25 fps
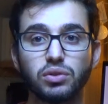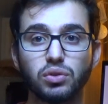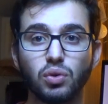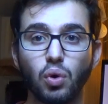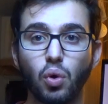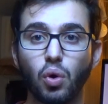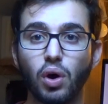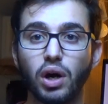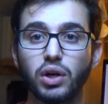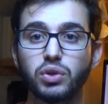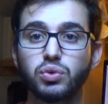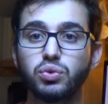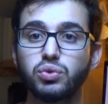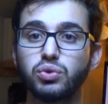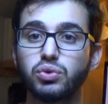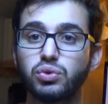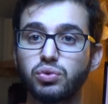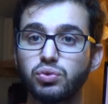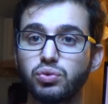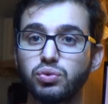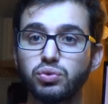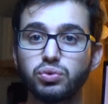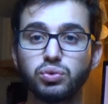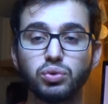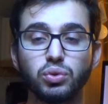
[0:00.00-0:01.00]
on rajoute
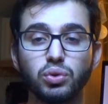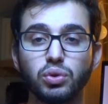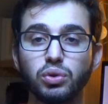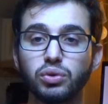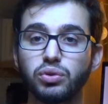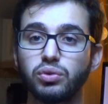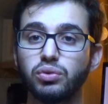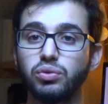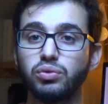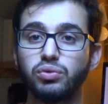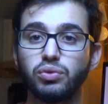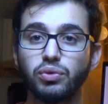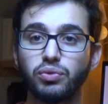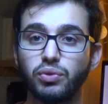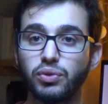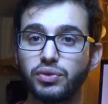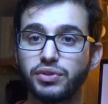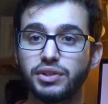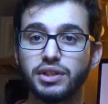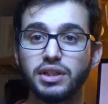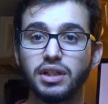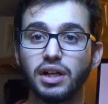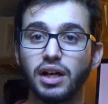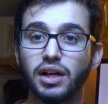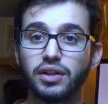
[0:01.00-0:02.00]
toujours de nouveaux fossiles